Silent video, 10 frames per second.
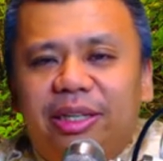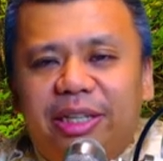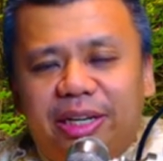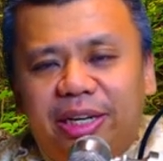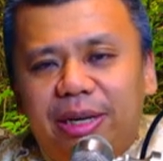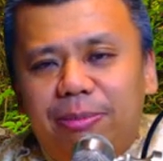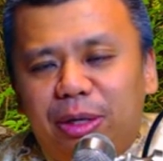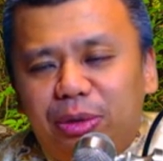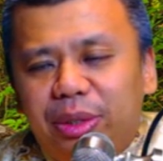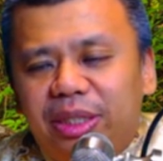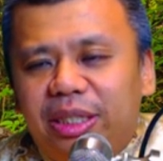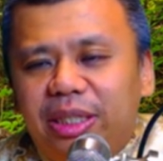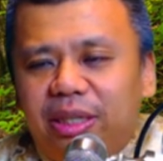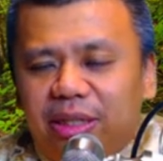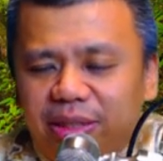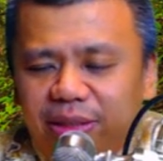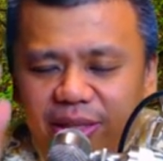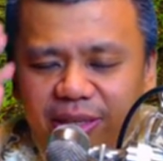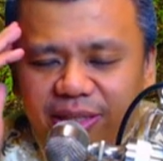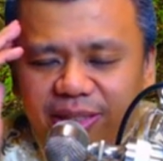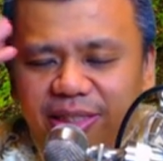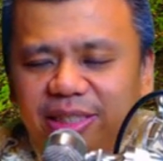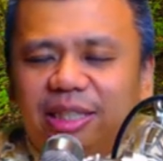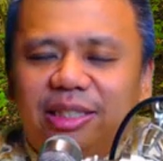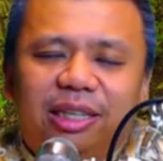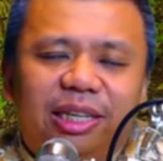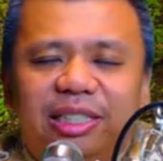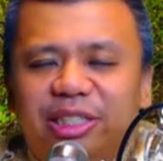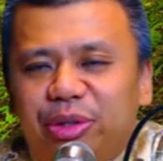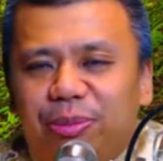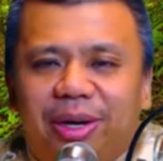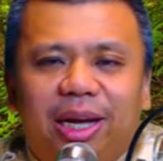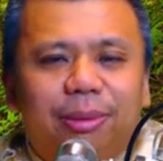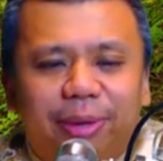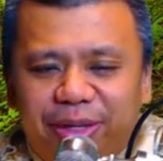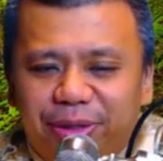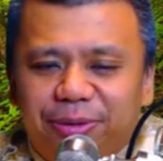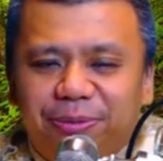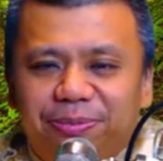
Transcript: 也可以帮助一些可能思想上一时走不开的朋友。